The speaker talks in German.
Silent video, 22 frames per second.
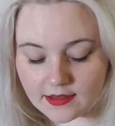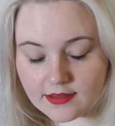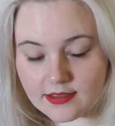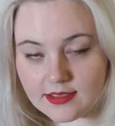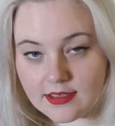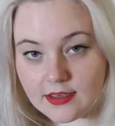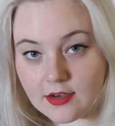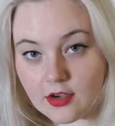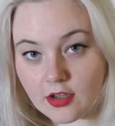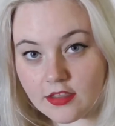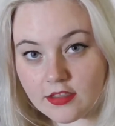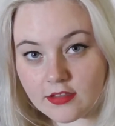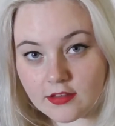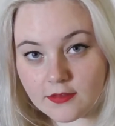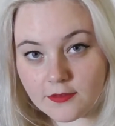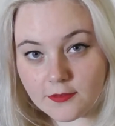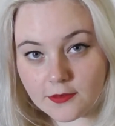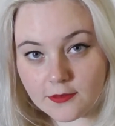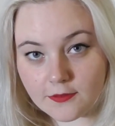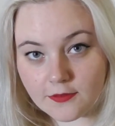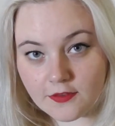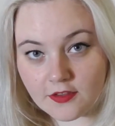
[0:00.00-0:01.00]
Die kostet
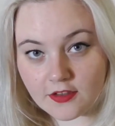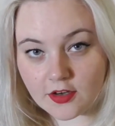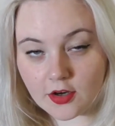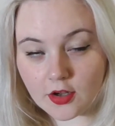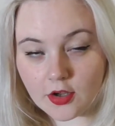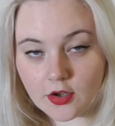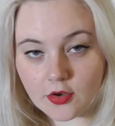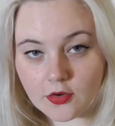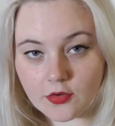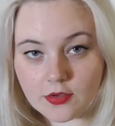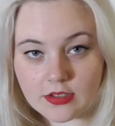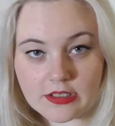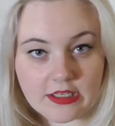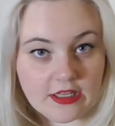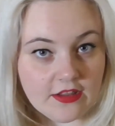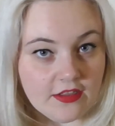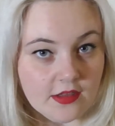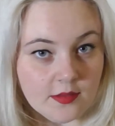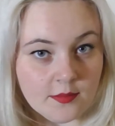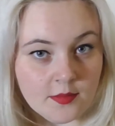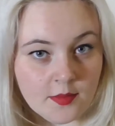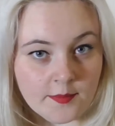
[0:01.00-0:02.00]
15 Euro und die
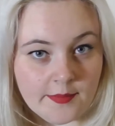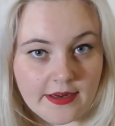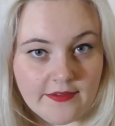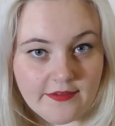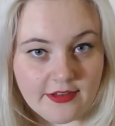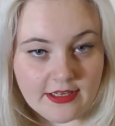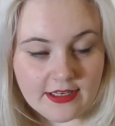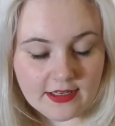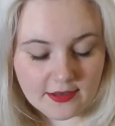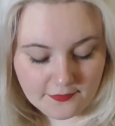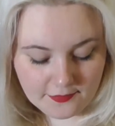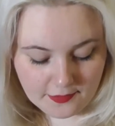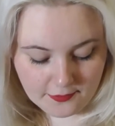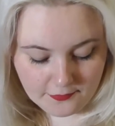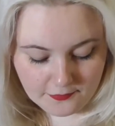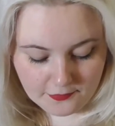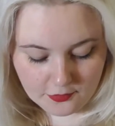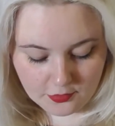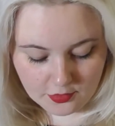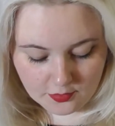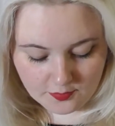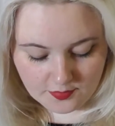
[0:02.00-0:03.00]
ist immer mal wieder
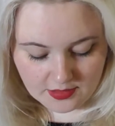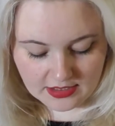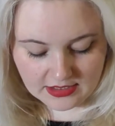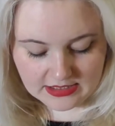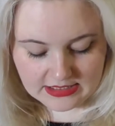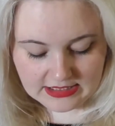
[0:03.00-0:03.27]
verfügbar.